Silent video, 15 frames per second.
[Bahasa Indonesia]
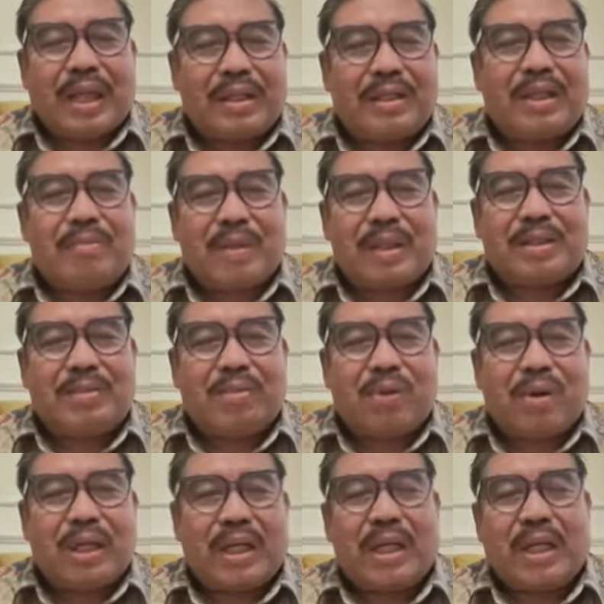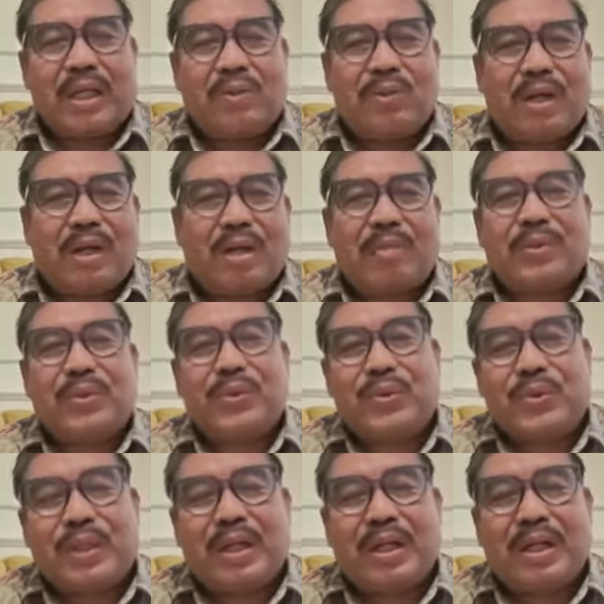pasti bahwa negara itu akan maju
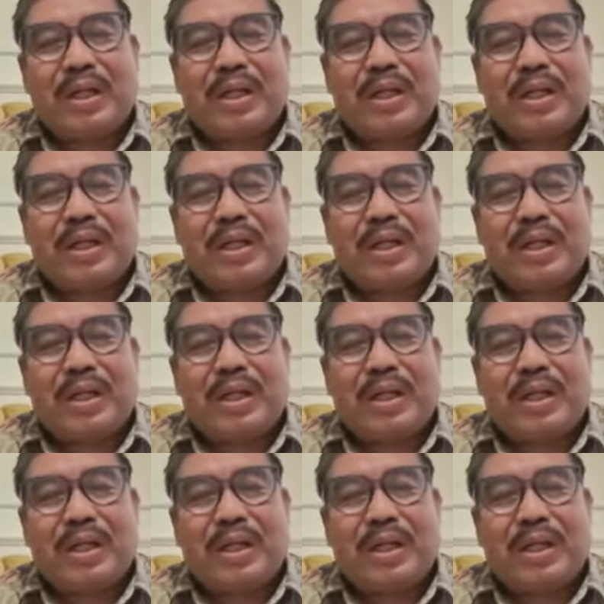juga.